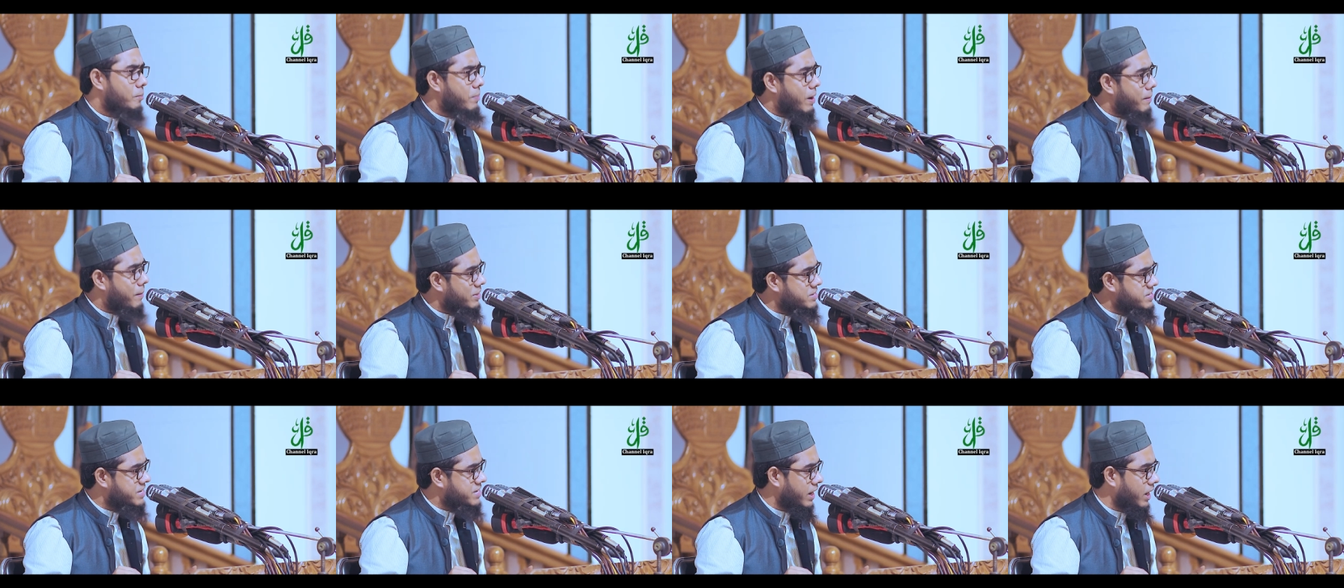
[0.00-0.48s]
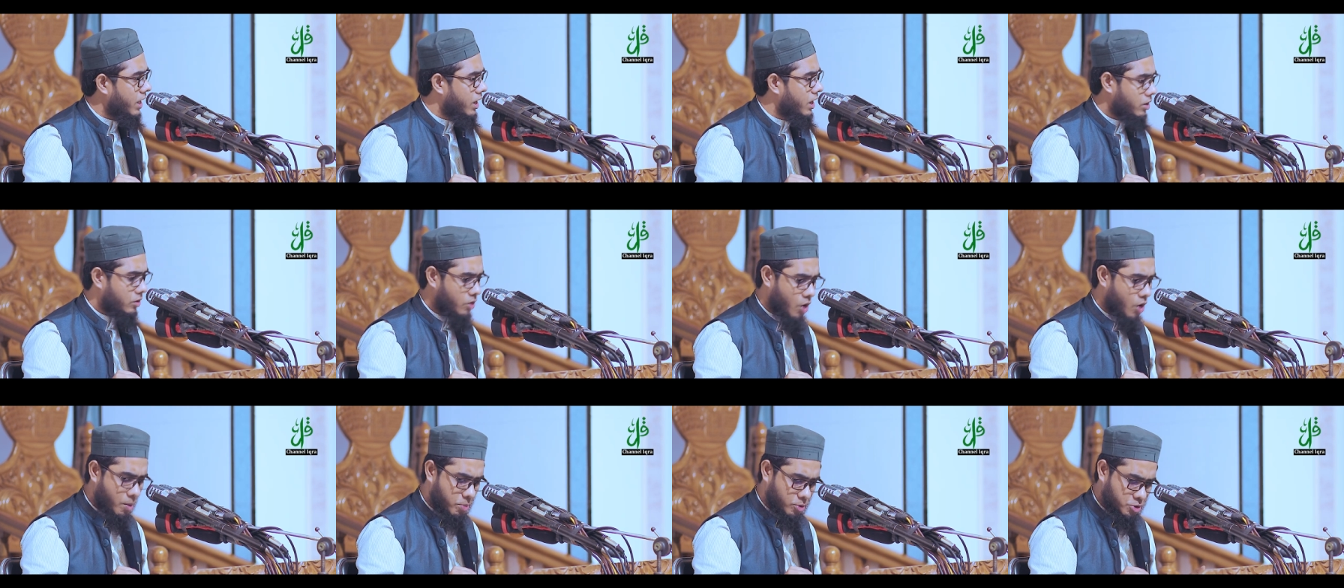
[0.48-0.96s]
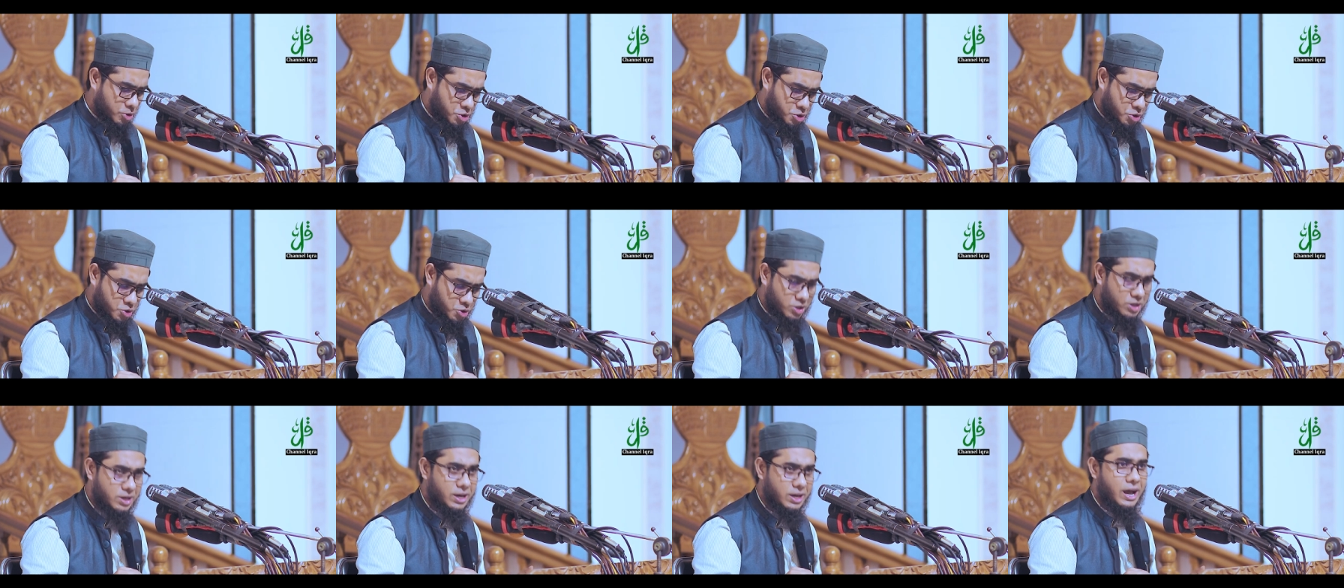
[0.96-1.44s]
বাবা ছাড়া
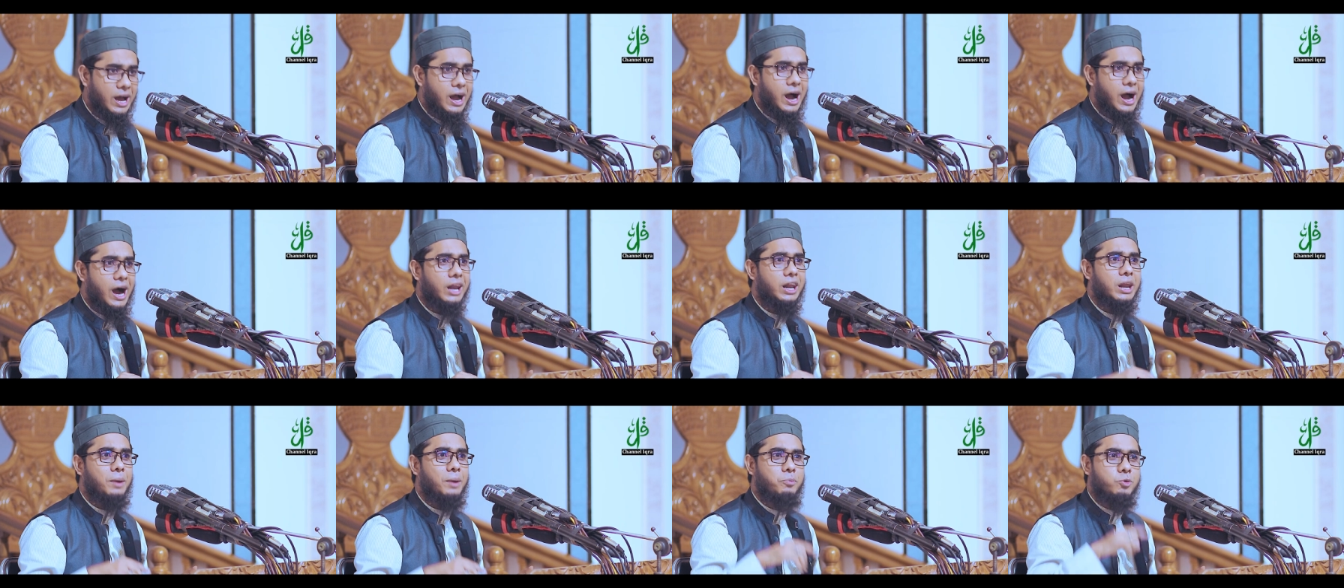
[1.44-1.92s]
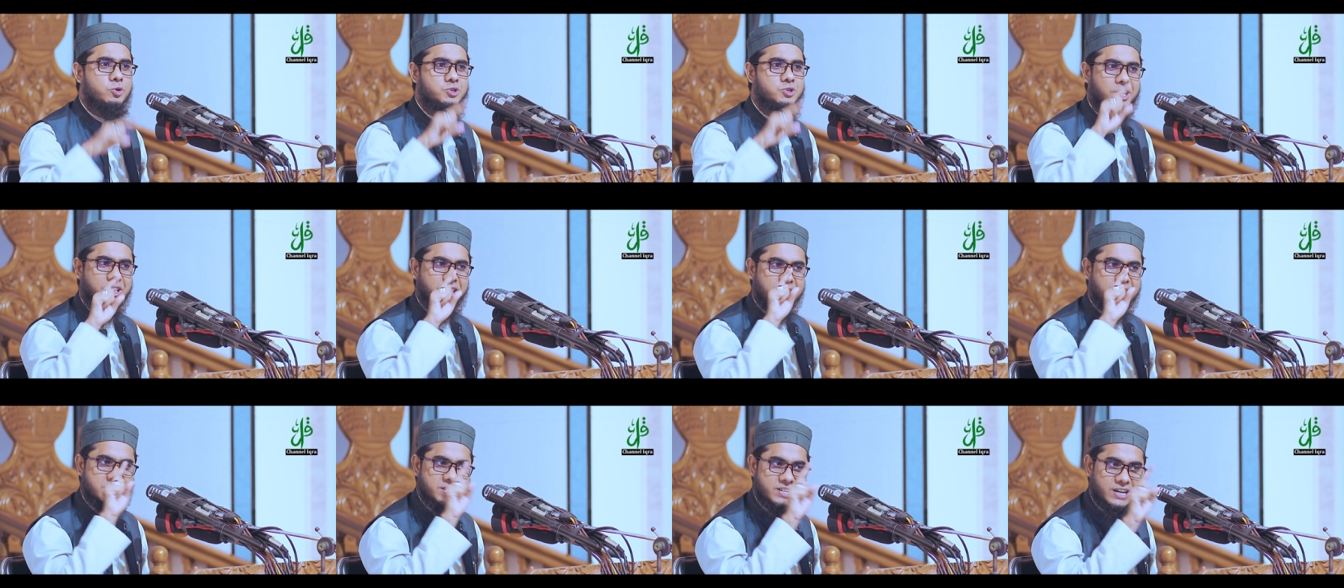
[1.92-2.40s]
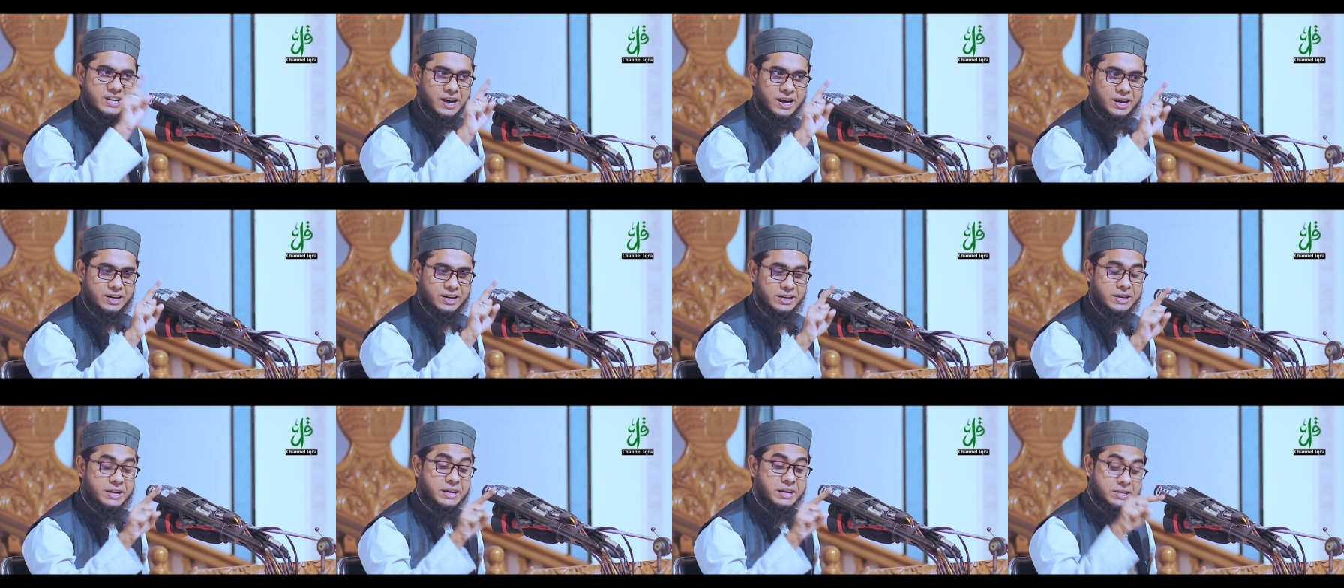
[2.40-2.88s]
অবশ্যই আল্লাহ বুঝাতে চান